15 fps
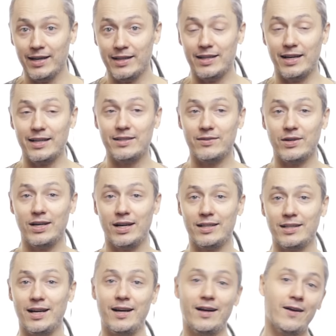До этого
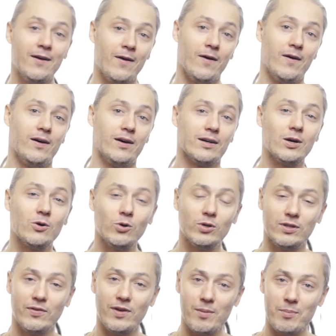она а,
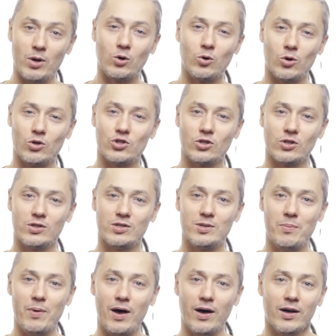какое-то время корчила
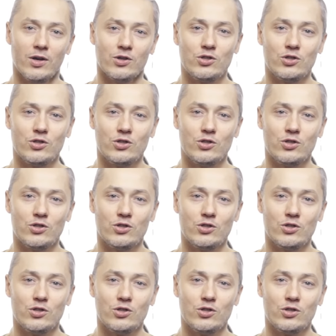себя